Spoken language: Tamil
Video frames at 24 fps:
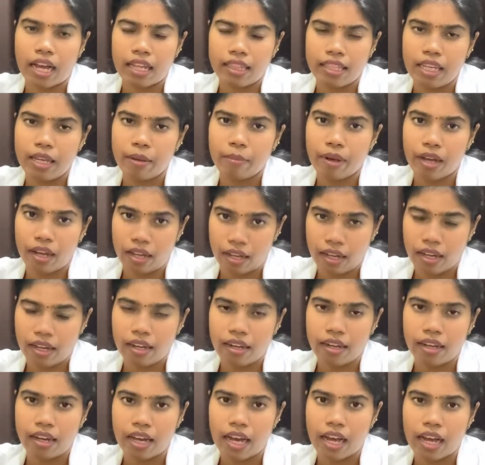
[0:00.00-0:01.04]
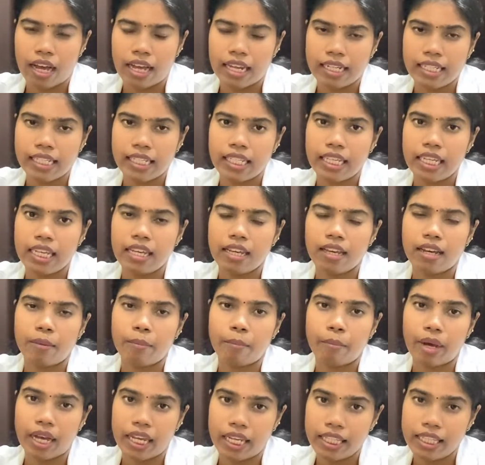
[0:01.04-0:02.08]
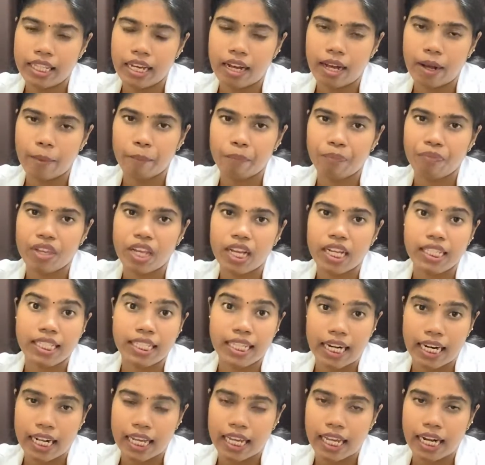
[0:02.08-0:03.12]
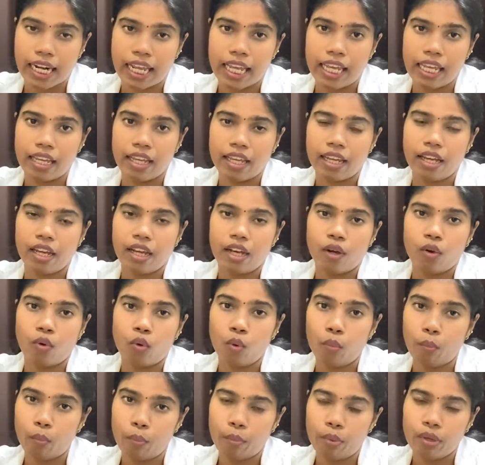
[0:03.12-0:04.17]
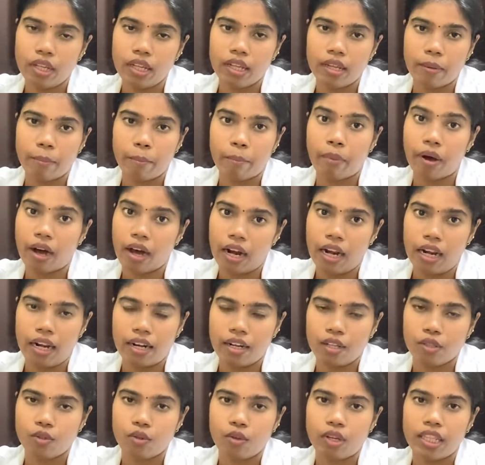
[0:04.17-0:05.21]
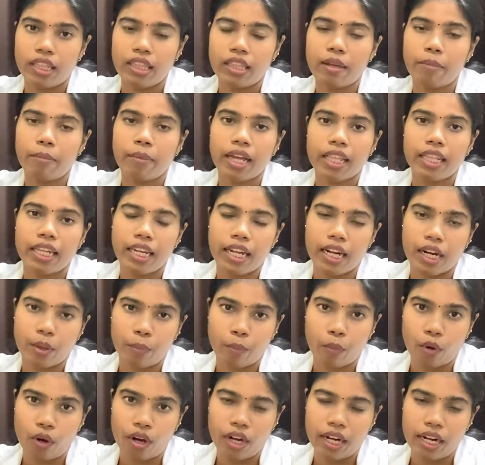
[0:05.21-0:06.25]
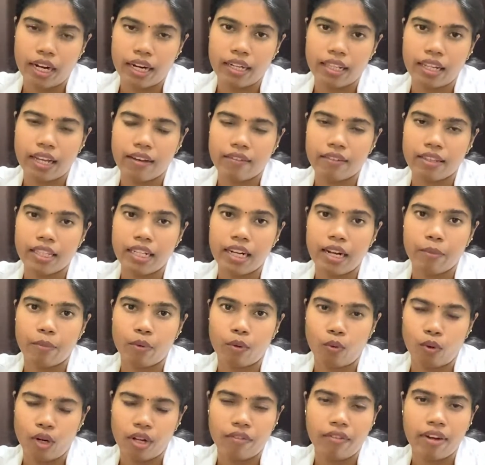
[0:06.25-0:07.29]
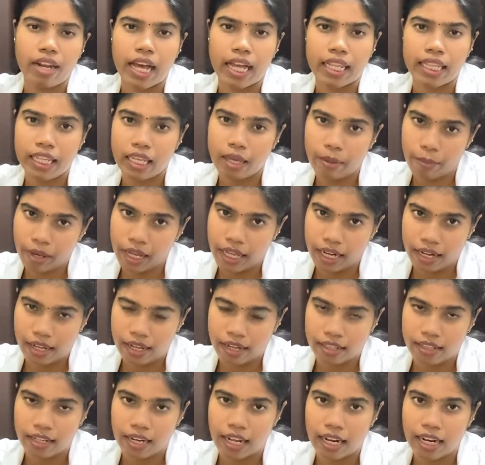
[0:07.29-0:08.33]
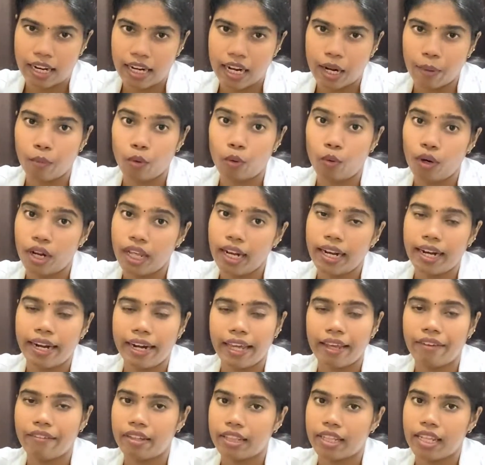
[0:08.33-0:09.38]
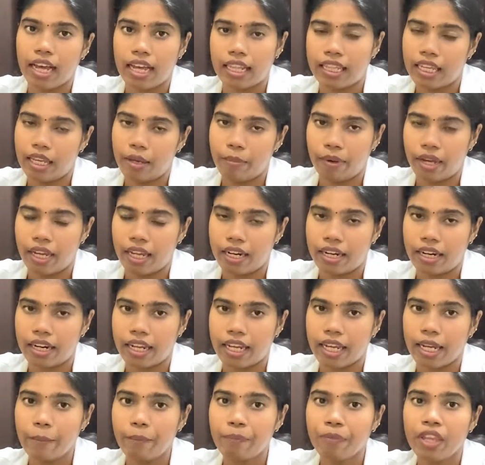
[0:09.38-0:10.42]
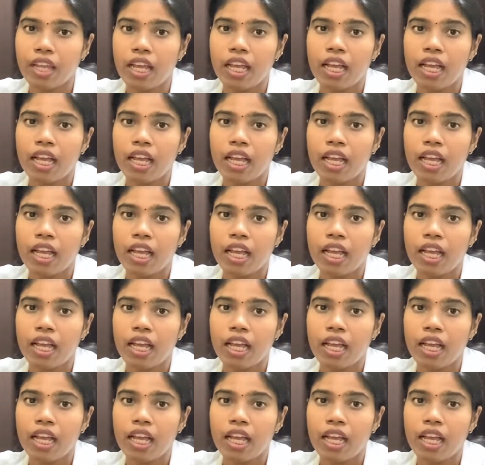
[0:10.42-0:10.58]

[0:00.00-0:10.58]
அதிகமாக அரிசி மைதா சர்க்கரை உப்பு பால் ஸோ இந்த மாதிரியான பொருட்கள் தான் வந்து நம்ம உணவில் அதிகமாக இருக்கிறதுனால நம்ம உடல் எடை வந்து அதிகமாகிட்டுருக்கு